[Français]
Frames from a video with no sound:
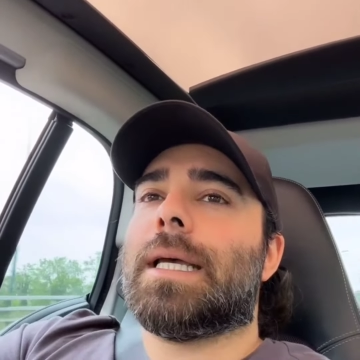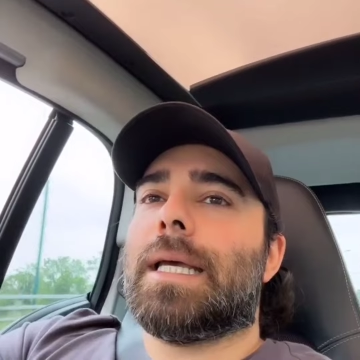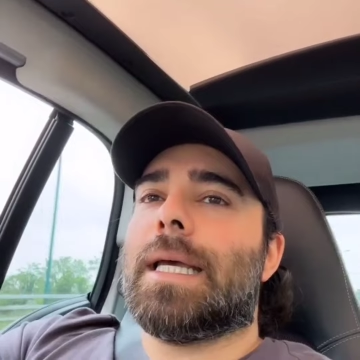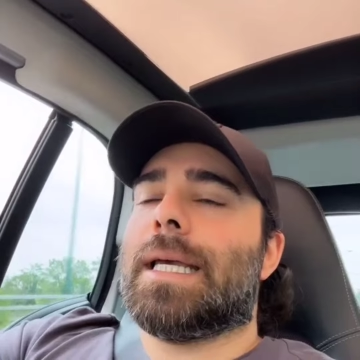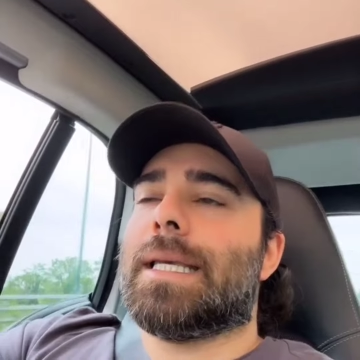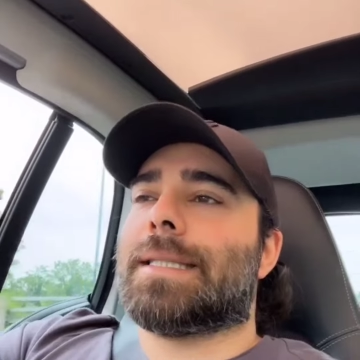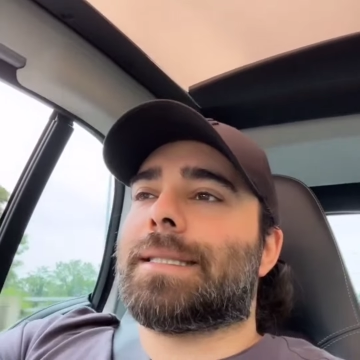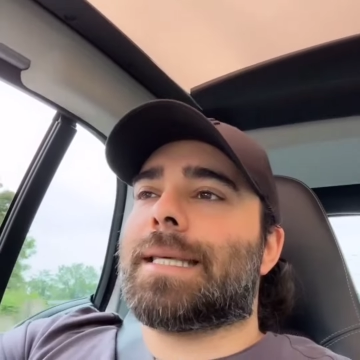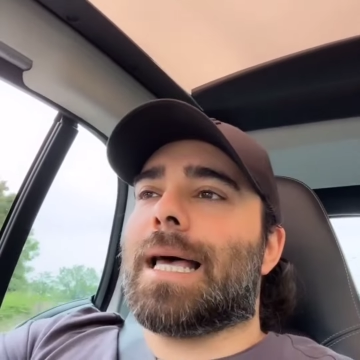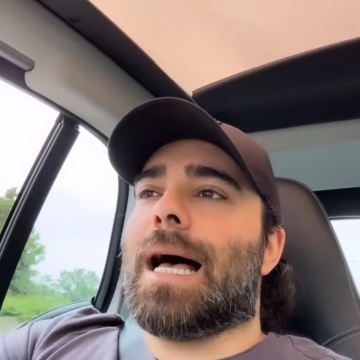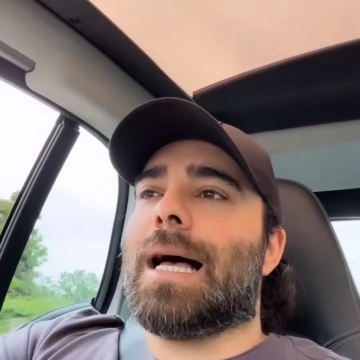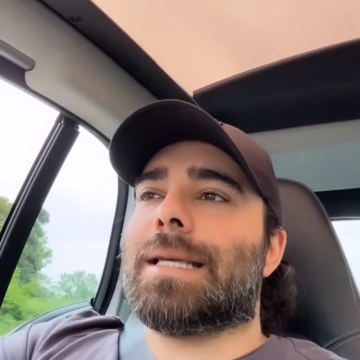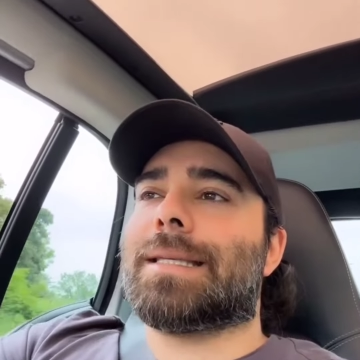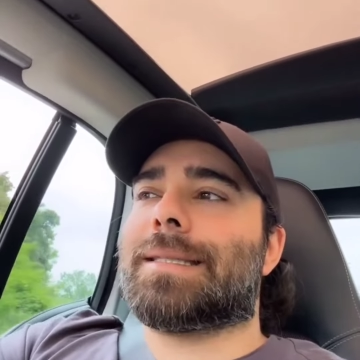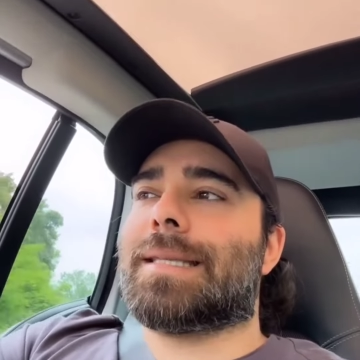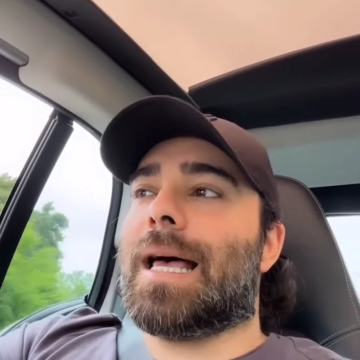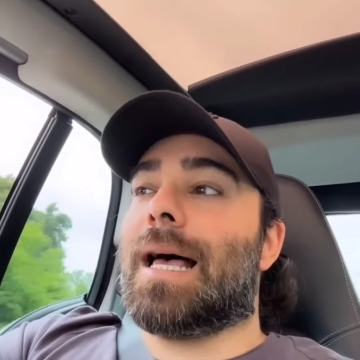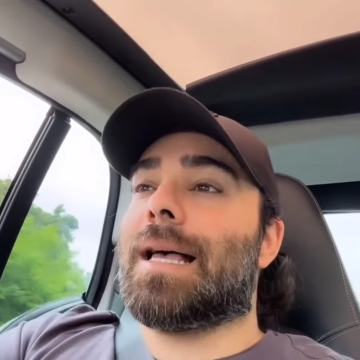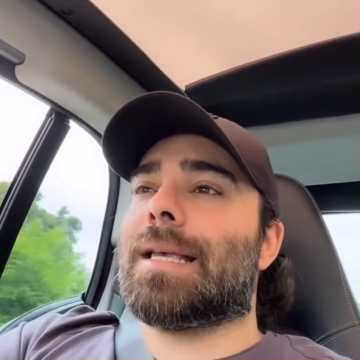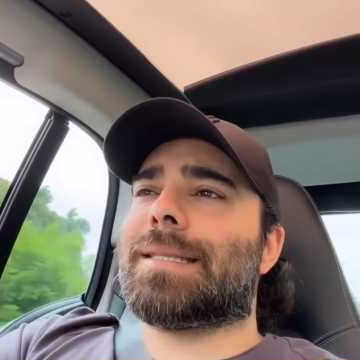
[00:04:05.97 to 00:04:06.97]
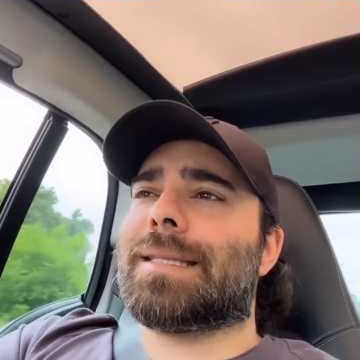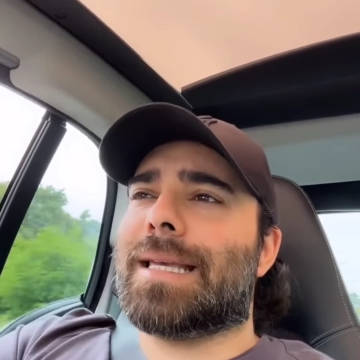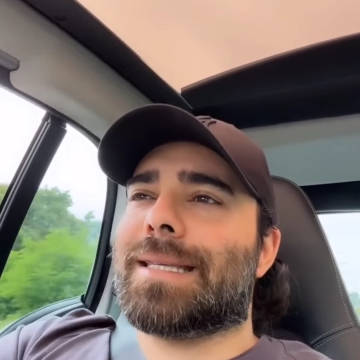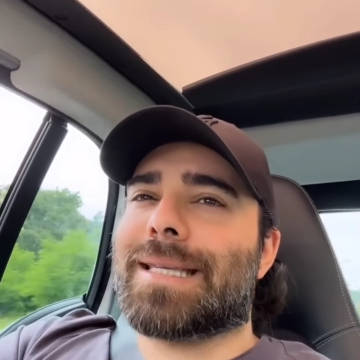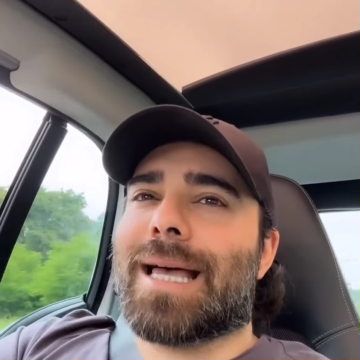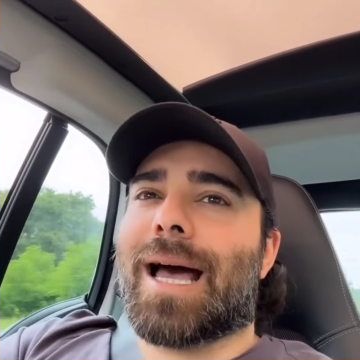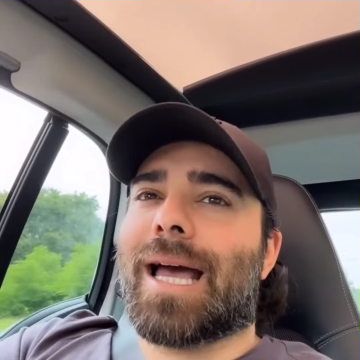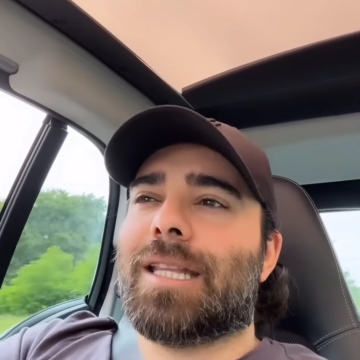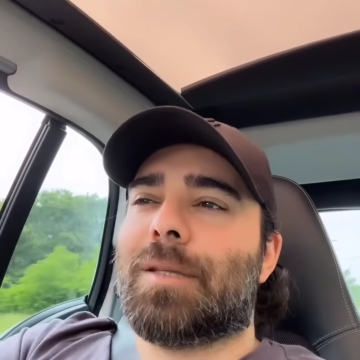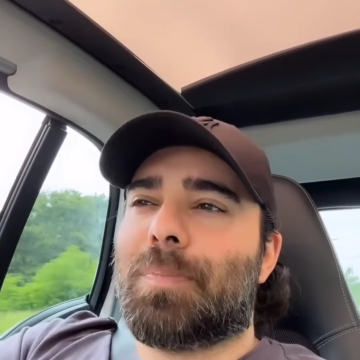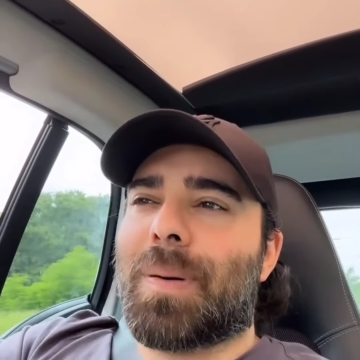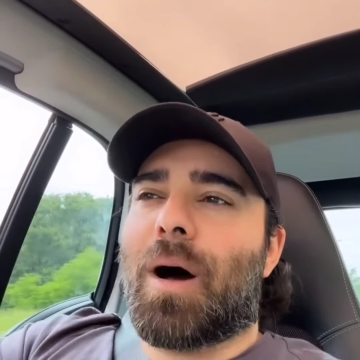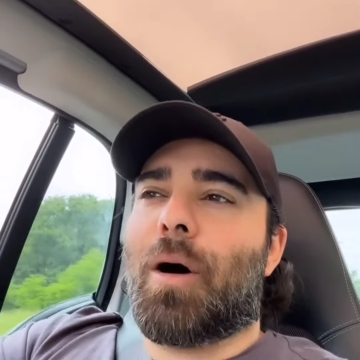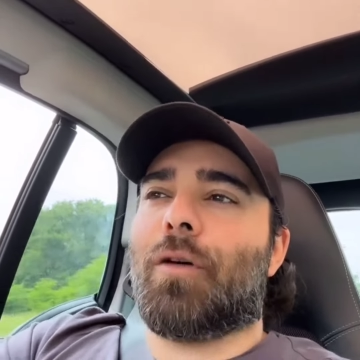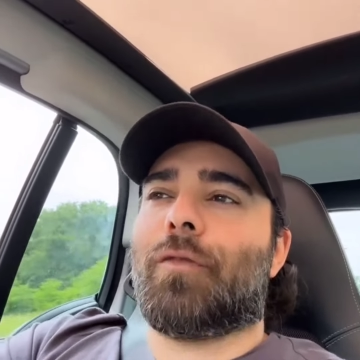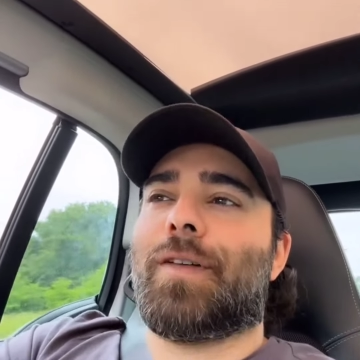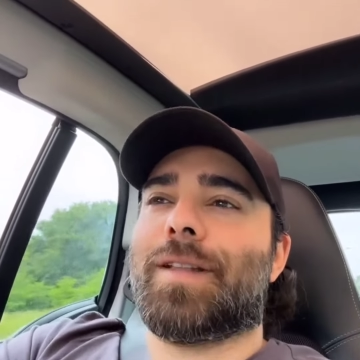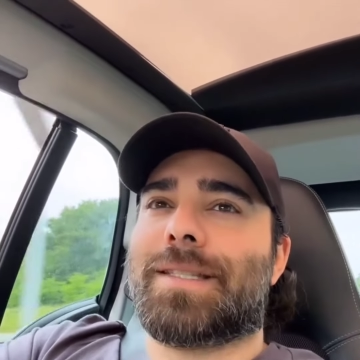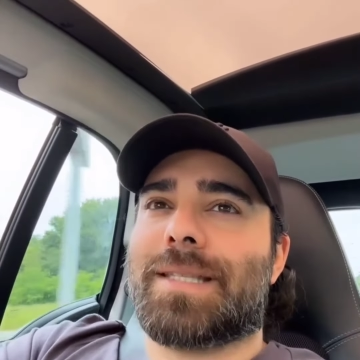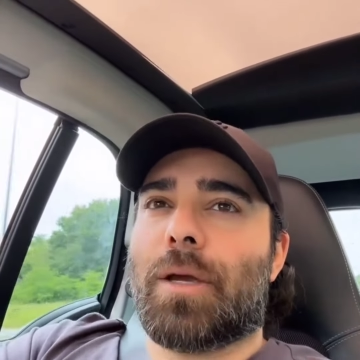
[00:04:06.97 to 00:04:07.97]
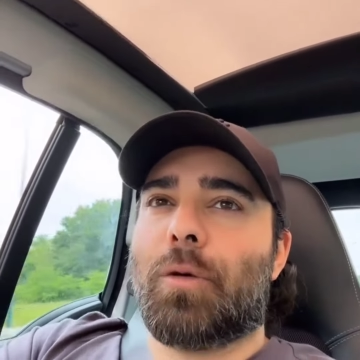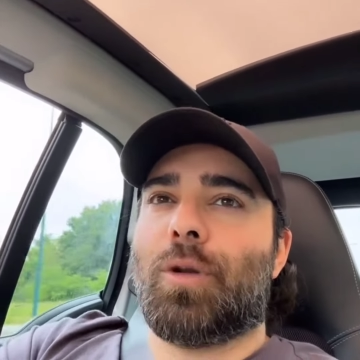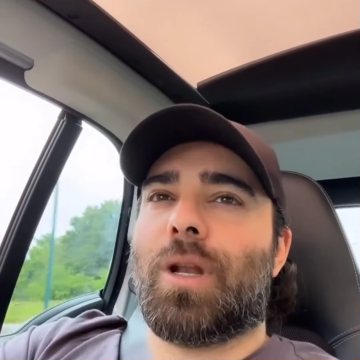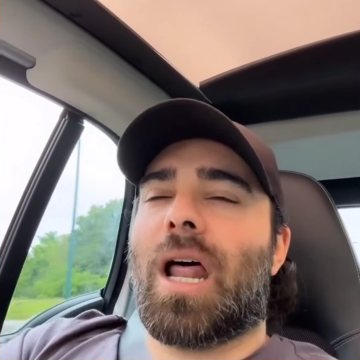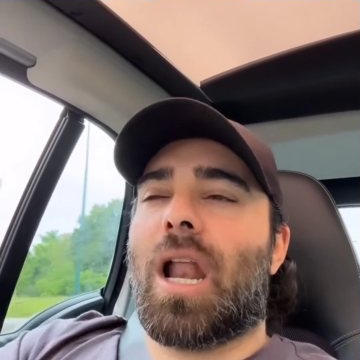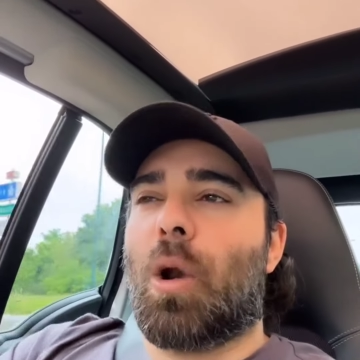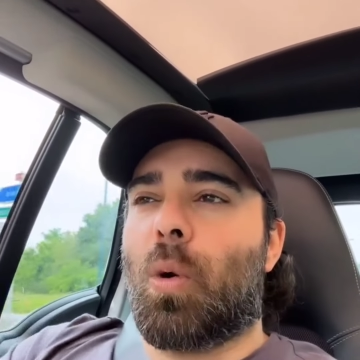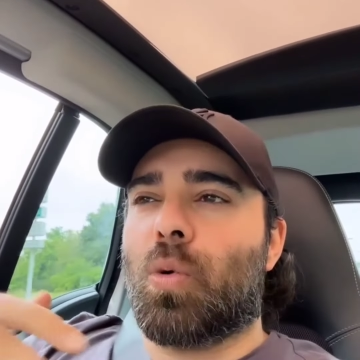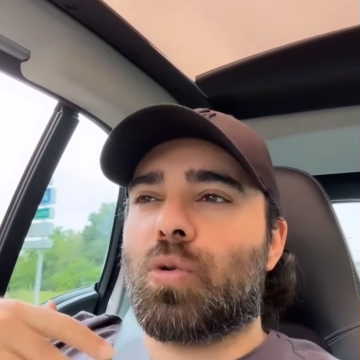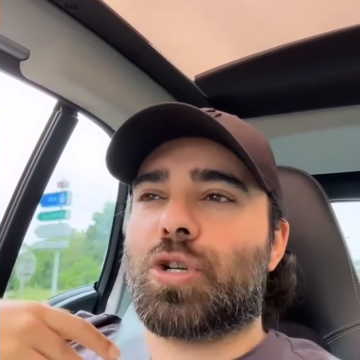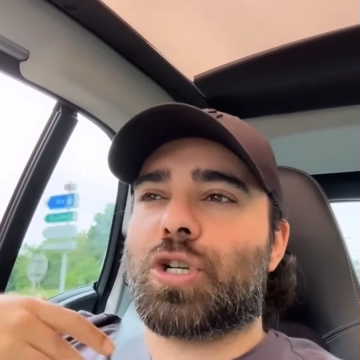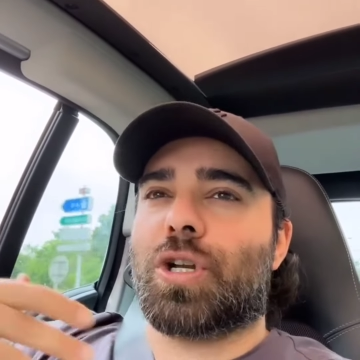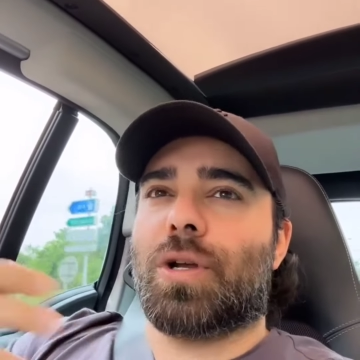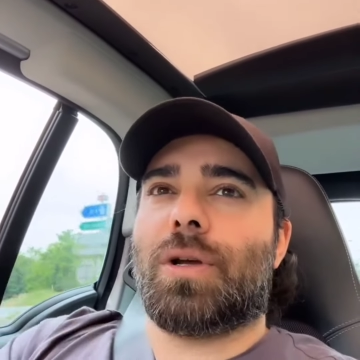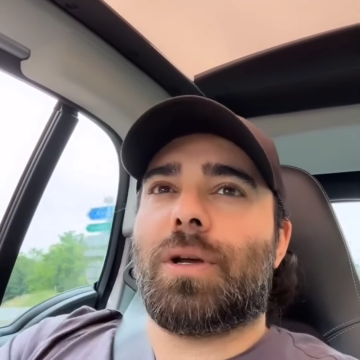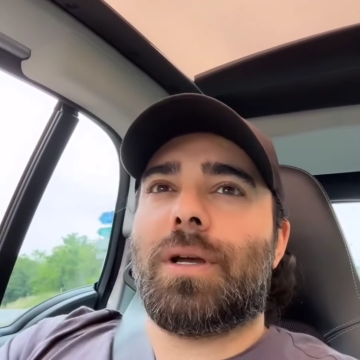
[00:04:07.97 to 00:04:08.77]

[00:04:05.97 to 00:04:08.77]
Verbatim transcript: Et ça, ça, s'arrête pas. En fait, ça a une allonge,